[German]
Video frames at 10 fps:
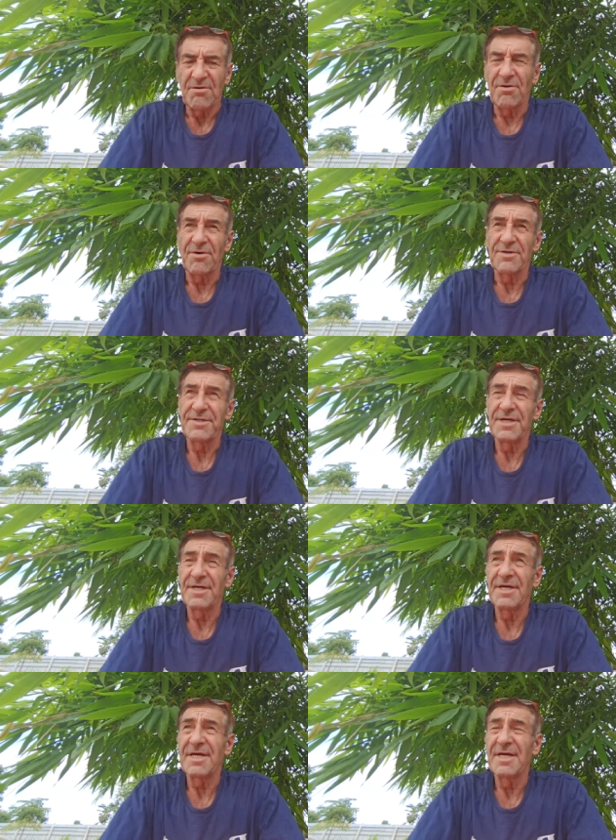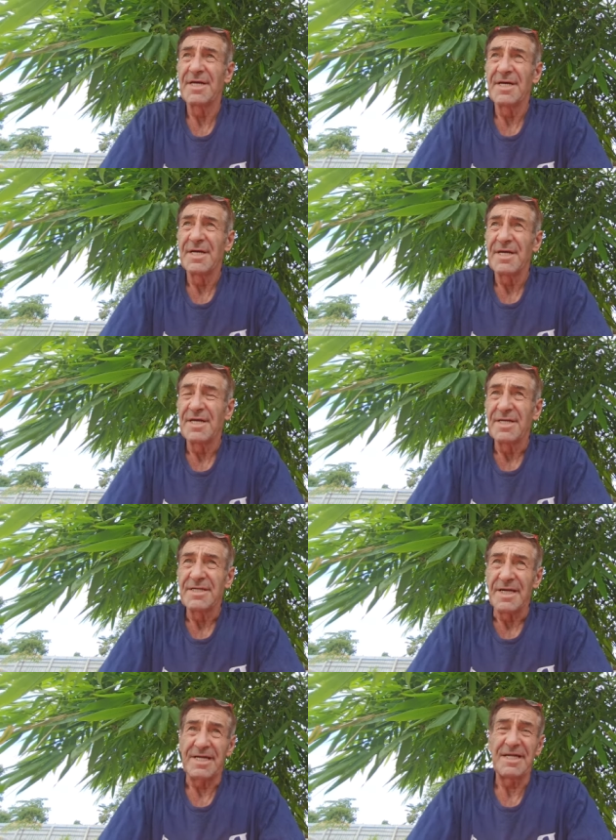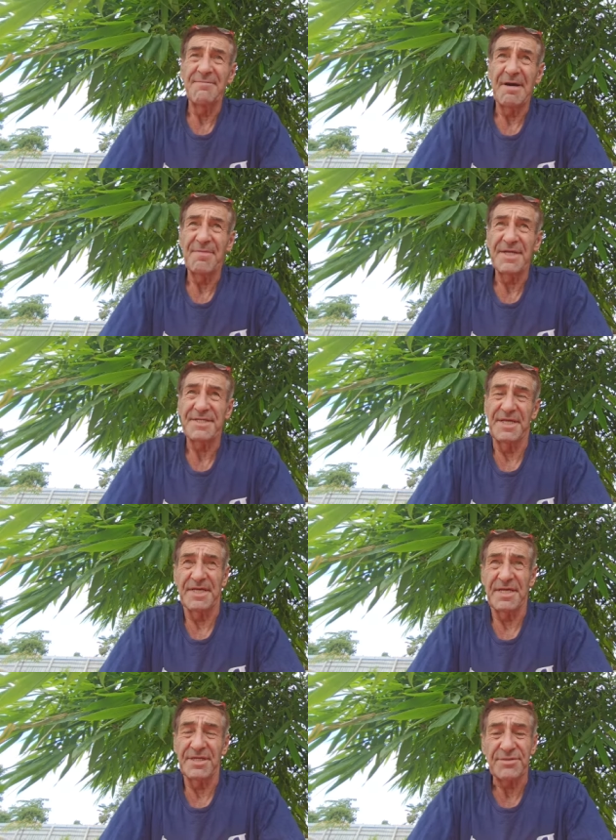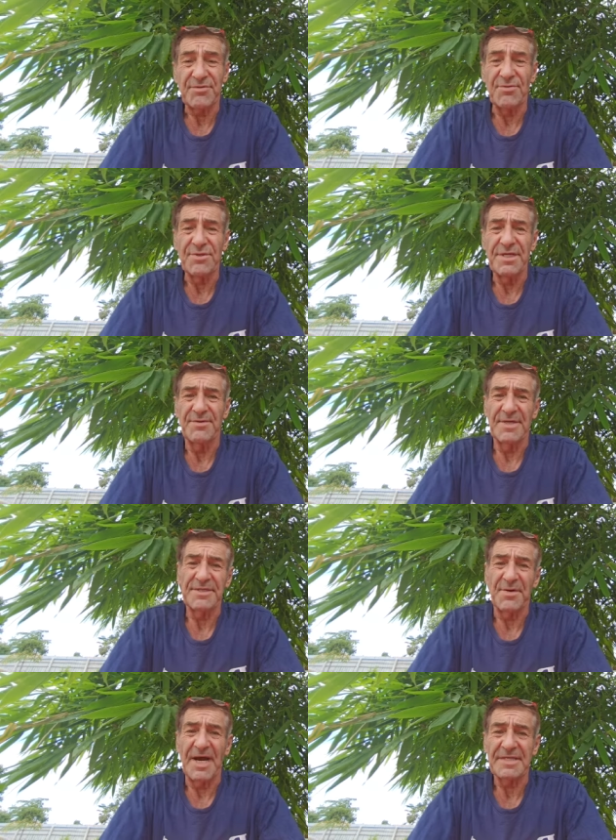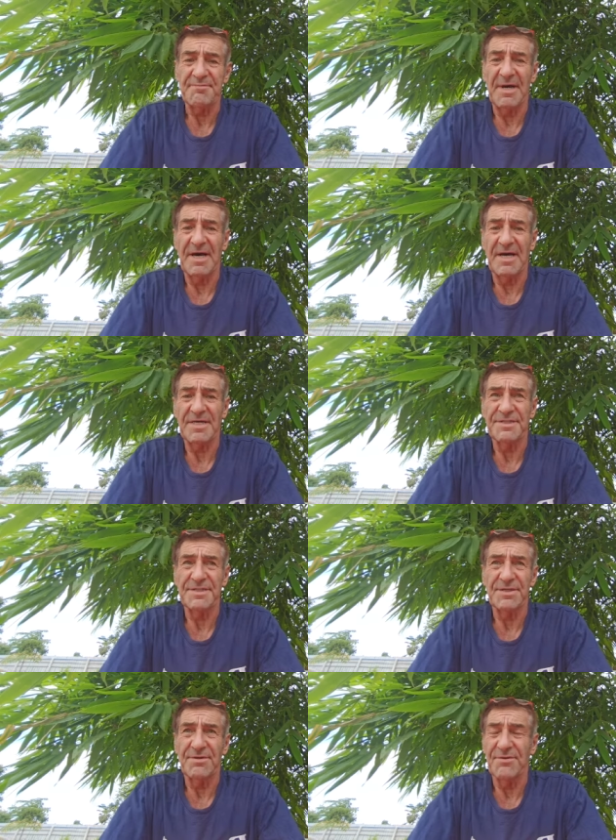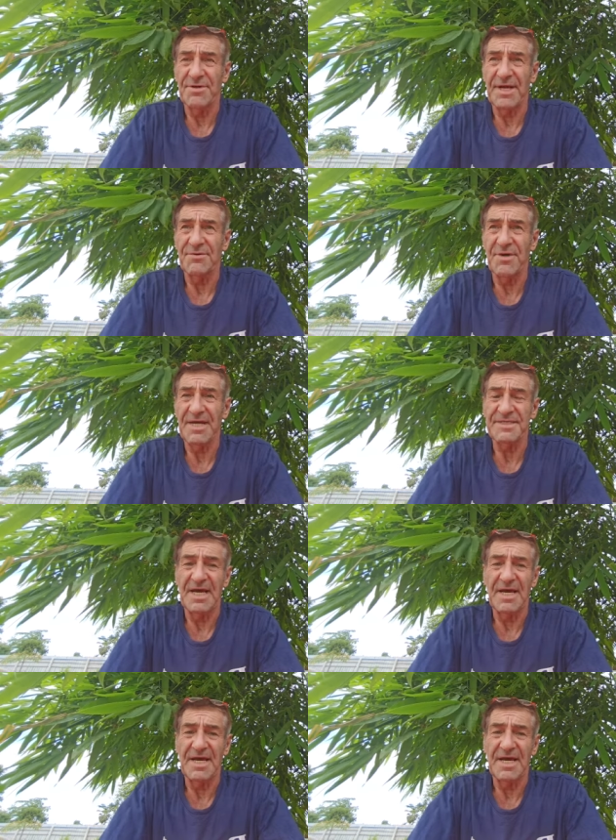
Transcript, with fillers: Und der klimamäßig ist gut, wenn du Asthma hast oder du hast